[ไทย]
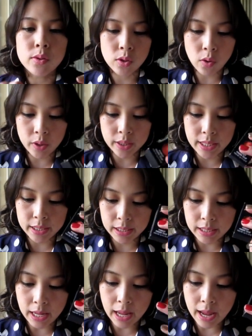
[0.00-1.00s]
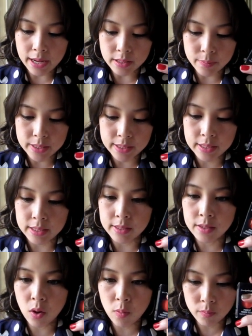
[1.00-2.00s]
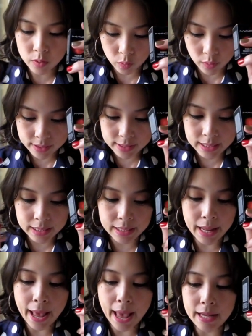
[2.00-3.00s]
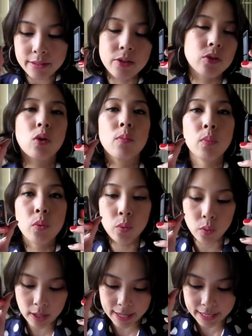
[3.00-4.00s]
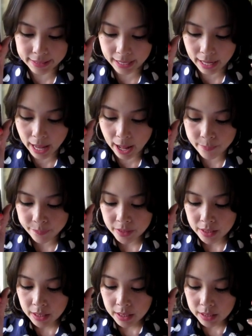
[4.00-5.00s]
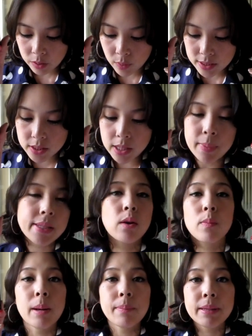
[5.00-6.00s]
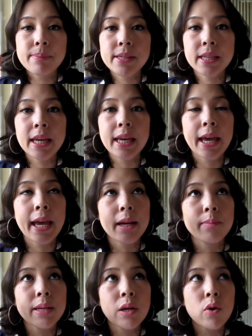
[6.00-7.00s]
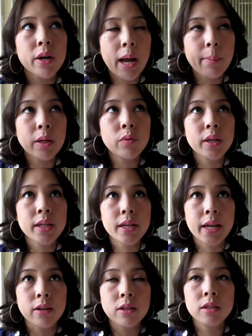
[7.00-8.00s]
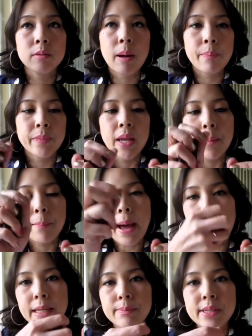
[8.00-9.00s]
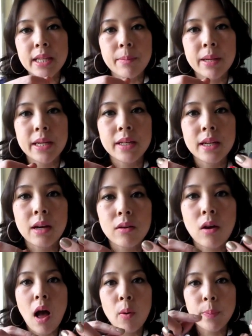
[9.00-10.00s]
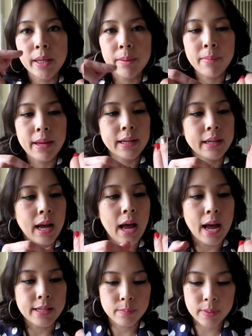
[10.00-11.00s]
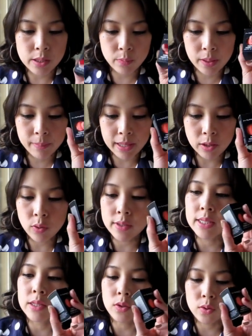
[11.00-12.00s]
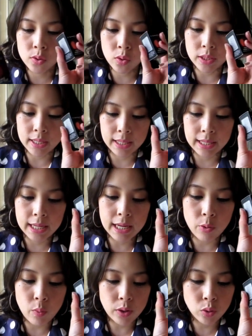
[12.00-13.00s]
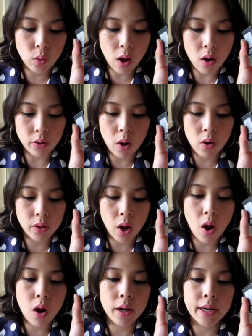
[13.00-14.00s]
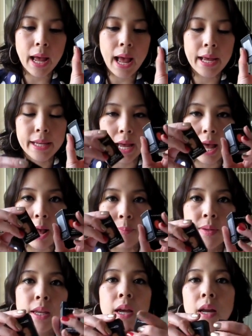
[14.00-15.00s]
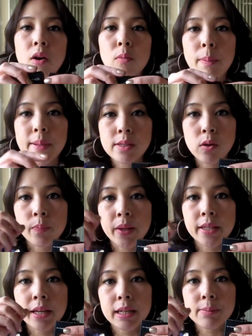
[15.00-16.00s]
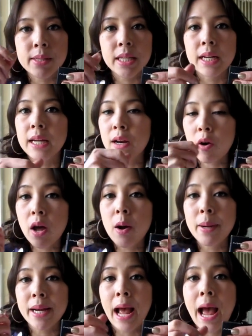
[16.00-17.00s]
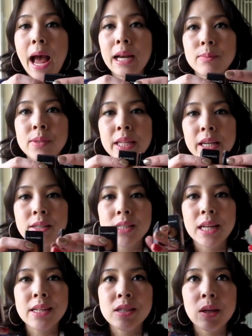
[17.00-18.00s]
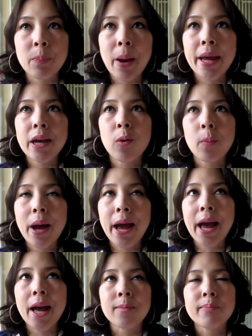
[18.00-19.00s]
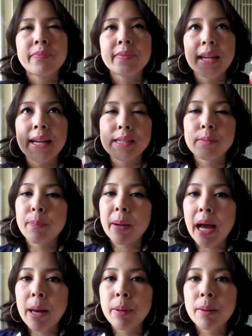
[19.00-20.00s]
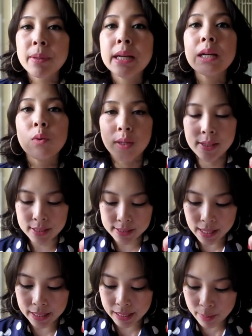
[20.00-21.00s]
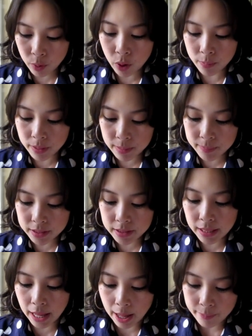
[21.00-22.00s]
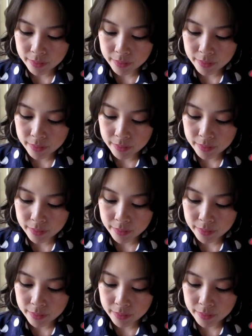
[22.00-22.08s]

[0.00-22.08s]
สดๆอย่างนี้ค่ะอาจจะเป็นสีส้มหรือว่าสีแดงสีชมพูอะไรอย่างเงี้ยค่ะหรือว่าจะใช้ผสมกับลิปสติกเห็นมีคนทำให้ดูในอินเทอร์เน็ตก็คือแบบปาดลิปสติกมานิดนึงแล้วเอาพิกเมนต์เนี่ยค่ะอาจจะเป็นเจ้าพิกเมนต์ตัวสีสดๆอย่างนี้หรือว่าตัวออกทองๆก็ได้ค่ะลงไปผสมในเนื้อลิปสติกเลยแล้วค่อยเอามาทาลิปสติกก็จะได้สีใหม่ออกมาอาจจะมีประกายเพิ่มขึ้นหรือว่าสีสันเข้มข้นเพิ่มขึ้นค่ะ